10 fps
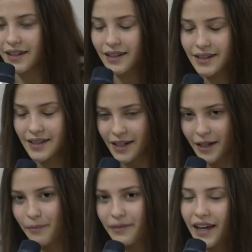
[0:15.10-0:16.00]
Sì,
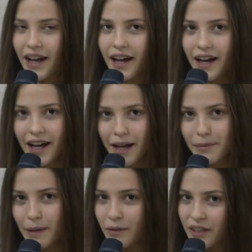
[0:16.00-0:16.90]

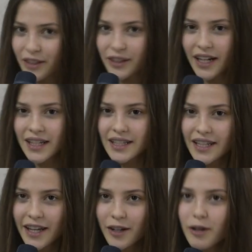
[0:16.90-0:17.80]
abbiamo vinto
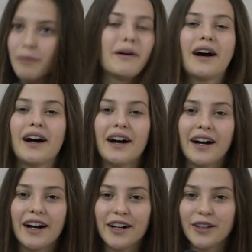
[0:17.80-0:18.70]
3-0
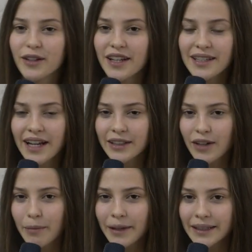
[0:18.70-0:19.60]
ma non è stata
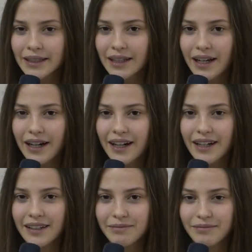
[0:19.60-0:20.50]
una
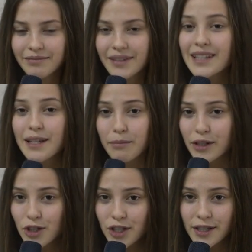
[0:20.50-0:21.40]
partita
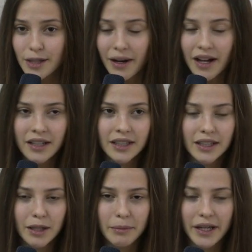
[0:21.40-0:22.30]
semplicissima,
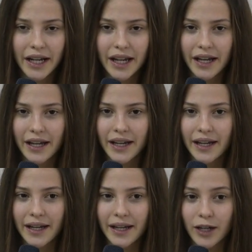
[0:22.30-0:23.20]

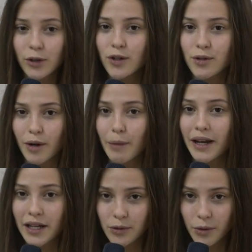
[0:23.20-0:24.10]
perché loro sono una
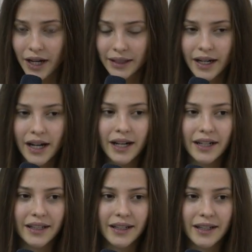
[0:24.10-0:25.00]
bella squadra
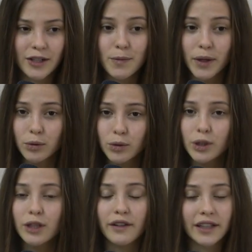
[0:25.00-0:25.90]
e soprattutto
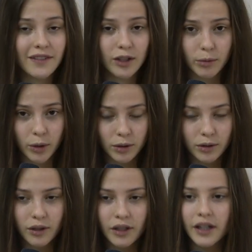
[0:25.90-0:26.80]
difendevano
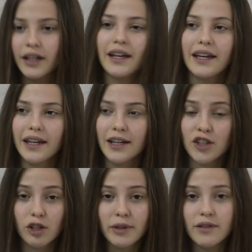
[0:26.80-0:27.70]
molto e ci
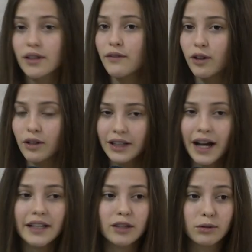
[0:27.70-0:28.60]
hanno messo in
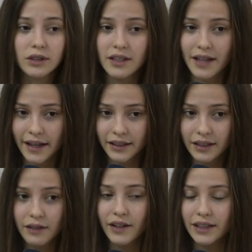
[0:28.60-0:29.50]
difficoltà in tutti i set,
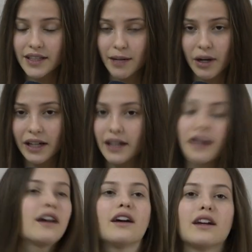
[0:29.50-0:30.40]
infatti siamo anche,
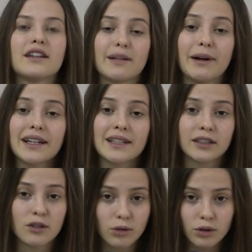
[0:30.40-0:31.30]
siamo anche
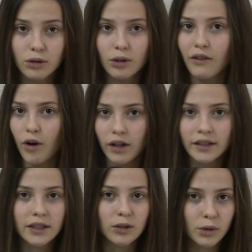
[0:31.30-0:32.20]
state sotto a
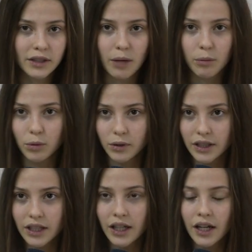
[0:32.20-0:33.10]
volte di 2-3
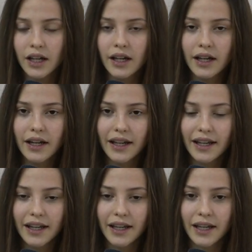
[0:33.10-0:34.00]
punti,
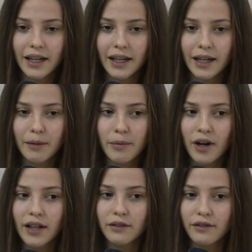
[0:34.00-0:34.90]
e, però
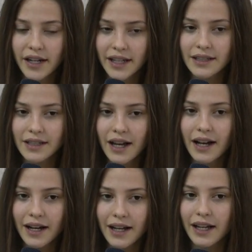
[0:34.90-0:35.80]
la
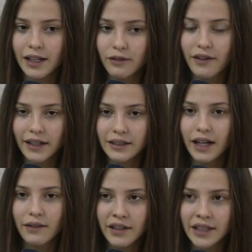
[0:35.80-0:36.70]
differenza l'hanno fatta
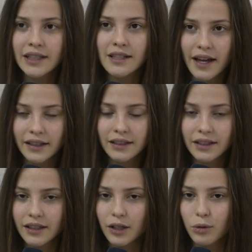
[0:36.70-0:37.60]
ai finali di set
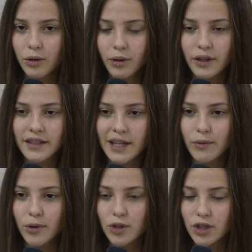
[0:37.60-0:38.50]
in cui noi siamo
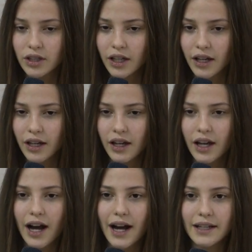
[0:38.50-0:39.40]
riuscite
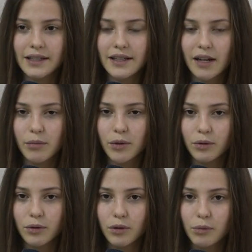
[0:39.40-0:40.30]
a essere
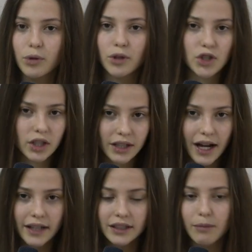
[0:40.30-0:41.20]
più, più
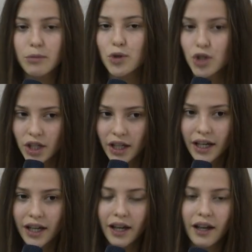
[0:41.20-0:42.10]
concentrate, più
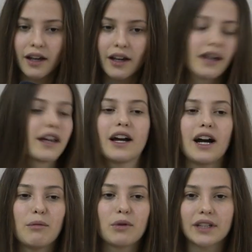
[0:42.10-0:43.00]
ciniche e
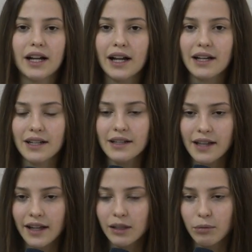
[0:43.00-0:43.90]
a portare a casa il
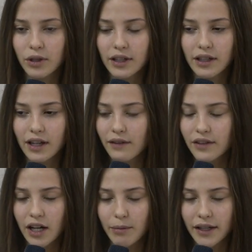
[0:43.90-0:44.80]
set e poi alla
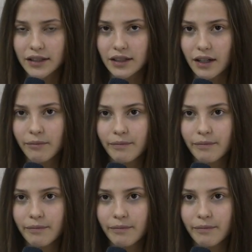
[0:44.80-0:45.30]
fine la partita.